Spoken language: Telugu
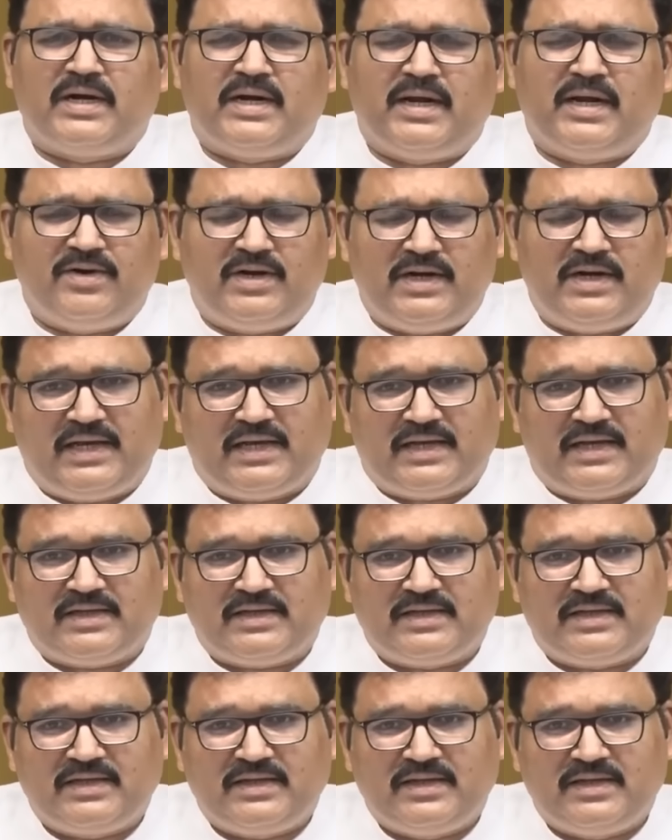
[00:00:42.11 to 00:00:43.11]
ఒకటేమిటి
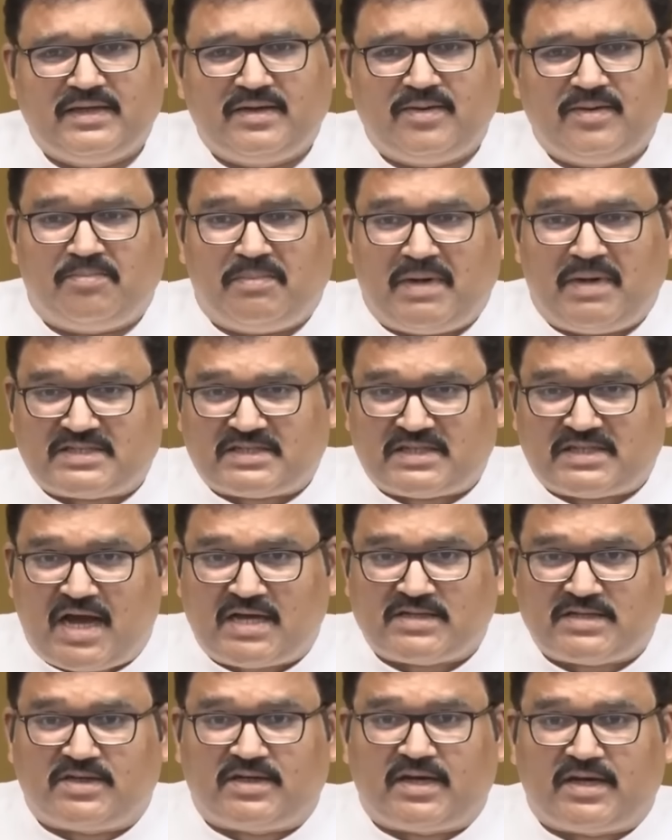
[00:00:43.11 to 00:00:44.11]

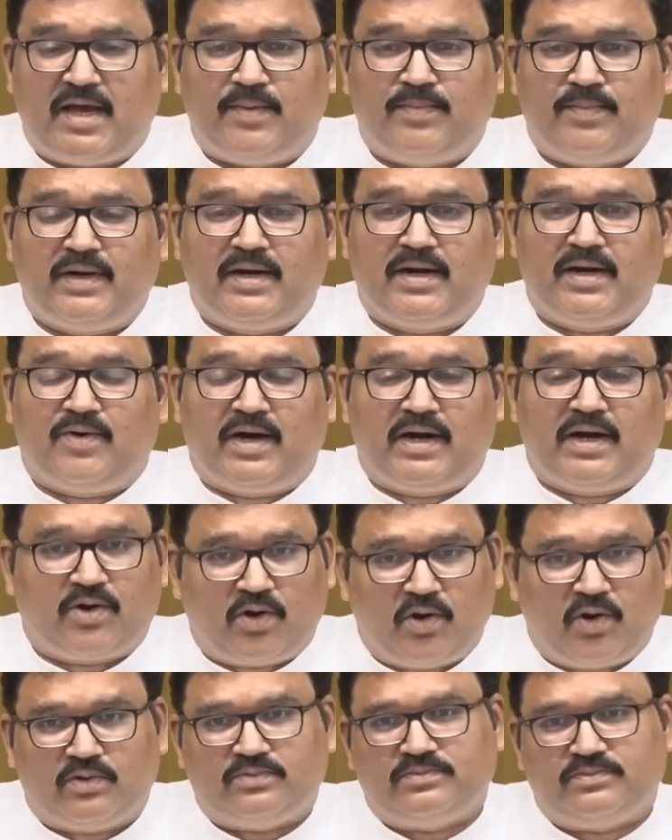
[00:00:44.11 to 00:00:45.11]
మసాజ్ టేబుల్ల
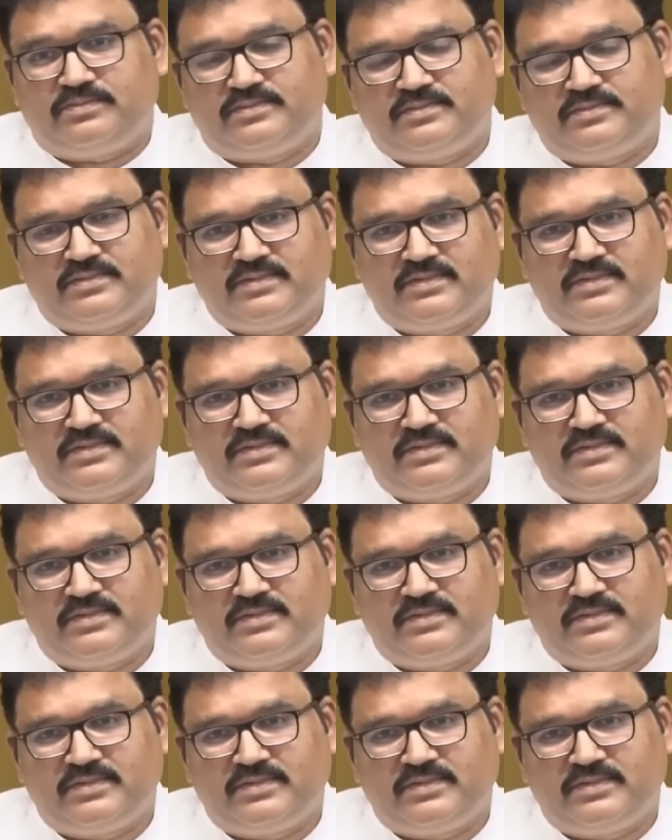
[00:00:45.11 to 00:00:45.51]
వరకు